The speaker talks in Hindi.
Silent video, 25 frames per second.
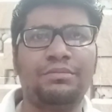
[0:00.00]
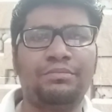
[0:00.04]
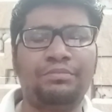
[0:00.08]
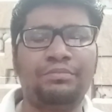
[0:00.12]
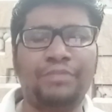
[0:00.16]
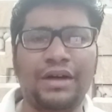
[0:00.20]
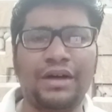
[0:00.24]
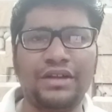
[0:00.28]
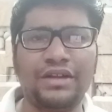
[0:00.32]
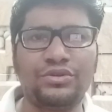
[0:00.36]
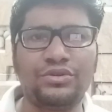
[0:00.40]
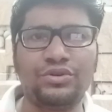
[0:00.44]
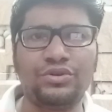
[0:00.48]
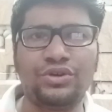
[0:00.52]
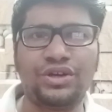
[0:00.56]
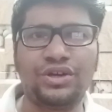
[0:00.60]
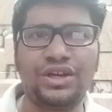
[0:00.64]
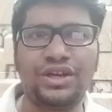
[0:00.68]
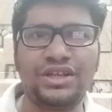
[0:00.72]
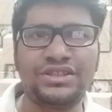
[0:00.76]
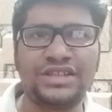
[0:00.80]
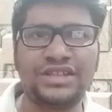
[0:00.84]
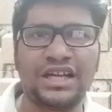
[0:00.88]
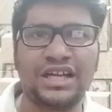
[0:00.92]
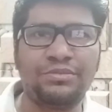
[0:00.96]
बातों
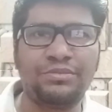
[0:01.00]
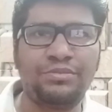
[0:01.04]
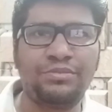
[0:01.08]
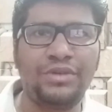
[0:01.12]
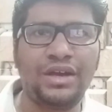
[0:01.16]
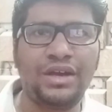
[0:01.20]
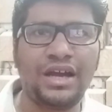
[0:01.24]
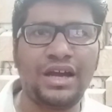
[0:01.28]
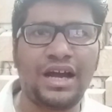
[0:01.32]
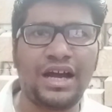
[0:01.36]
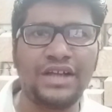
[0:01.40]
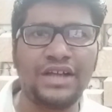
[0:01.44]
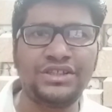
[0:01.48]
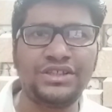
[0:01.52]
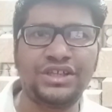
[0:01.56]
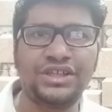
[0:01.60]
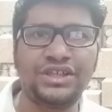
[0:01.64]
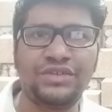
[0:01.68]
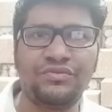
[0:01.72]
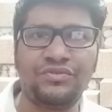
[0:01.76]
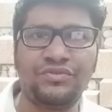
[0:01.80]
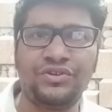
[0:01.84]
के साथ में आज ये